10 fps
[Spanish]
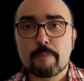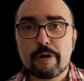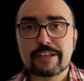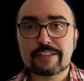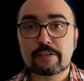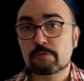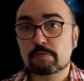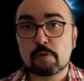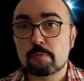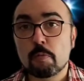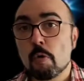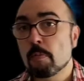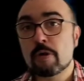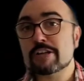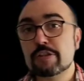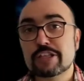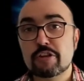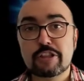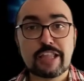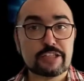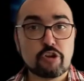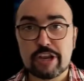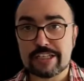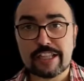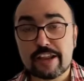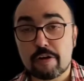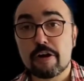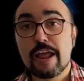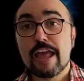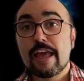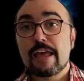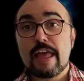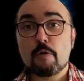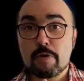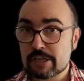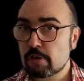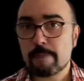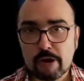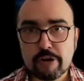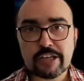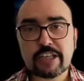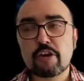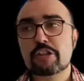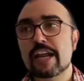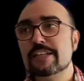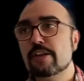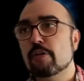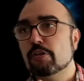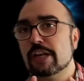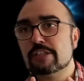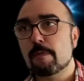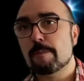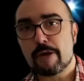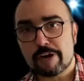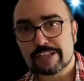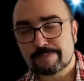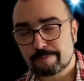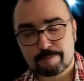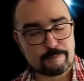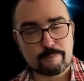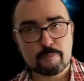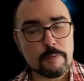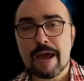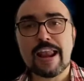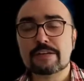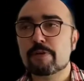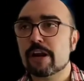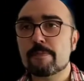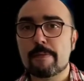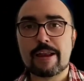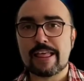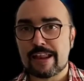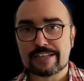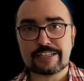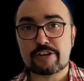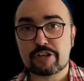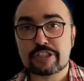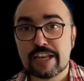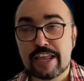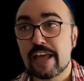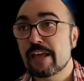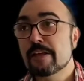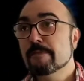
pues, son una asociación de historias de terror. Unas son mejores que otras, otras son peores, muy malas. Por ejemplo, a mí la del asesino en serie,